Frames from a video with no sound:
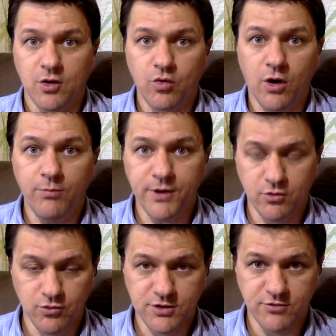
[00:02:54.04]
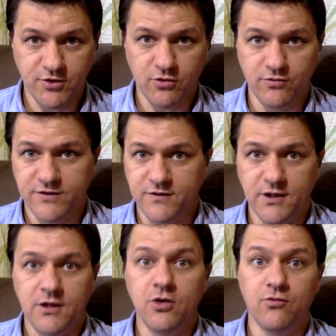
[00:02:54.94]
qual pergunta vocês vão
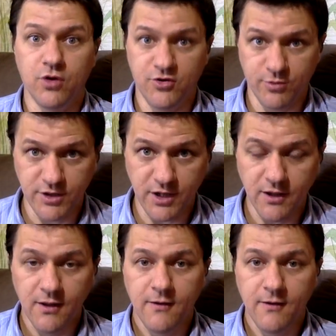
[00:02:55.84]
fazer? Eu vou responder.